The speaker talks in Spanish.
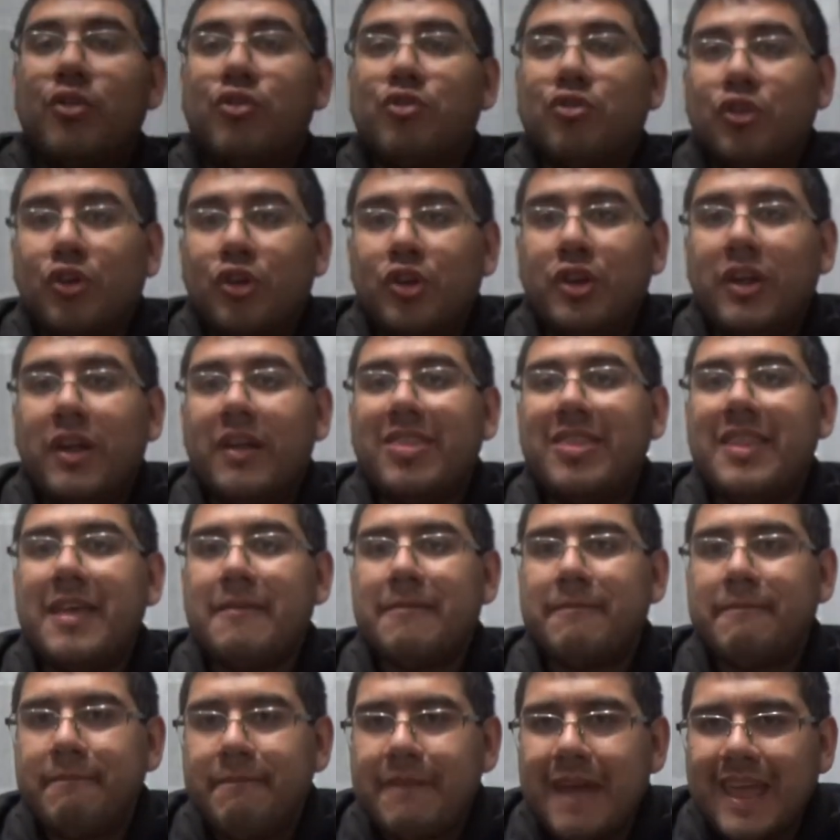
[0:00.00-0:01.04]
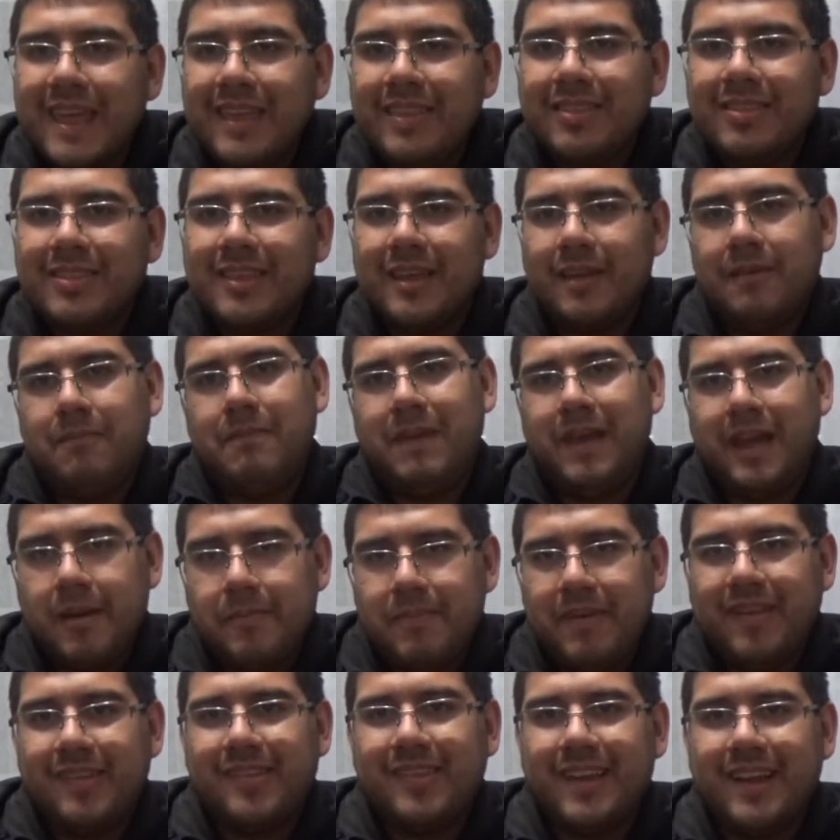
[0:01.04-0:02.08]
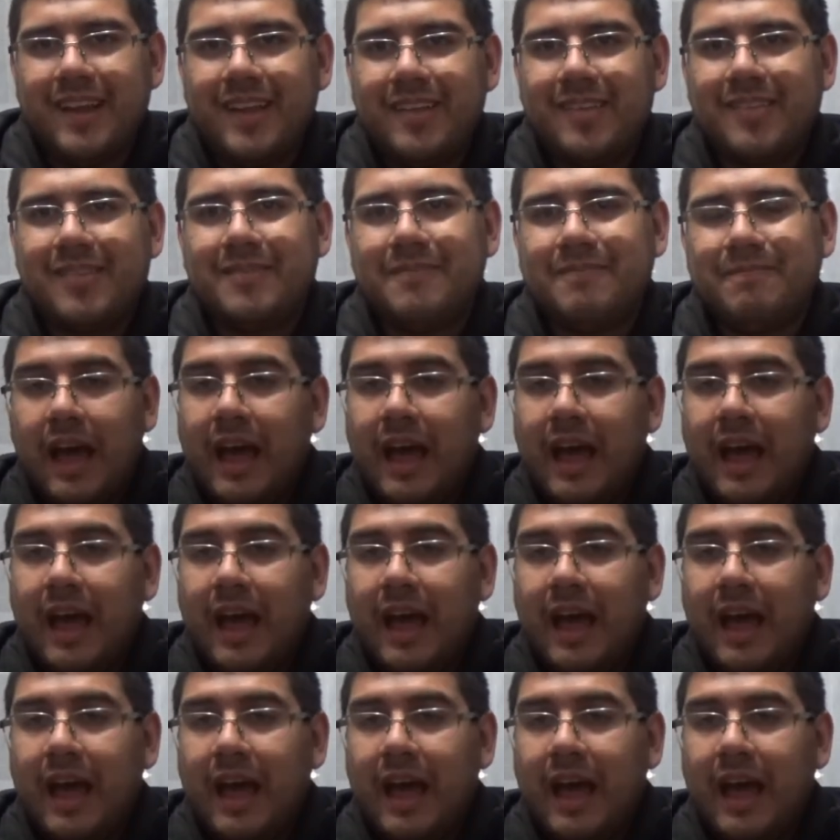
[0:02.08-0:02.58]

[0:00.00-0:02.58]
son de 20 megapíxeles.